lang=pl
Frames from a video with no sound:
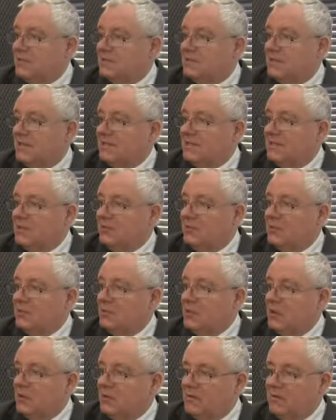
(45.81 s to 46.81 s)
zleciał od
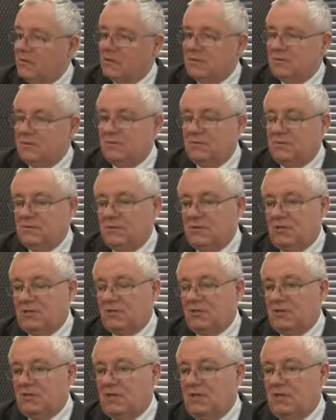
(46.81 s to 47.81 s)

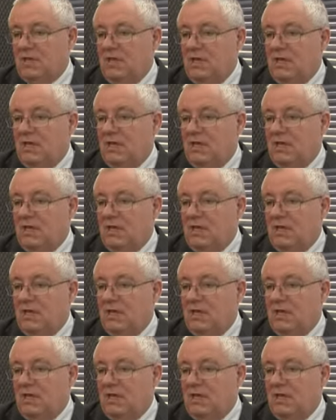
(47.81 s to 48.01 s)
ubiegłorocznej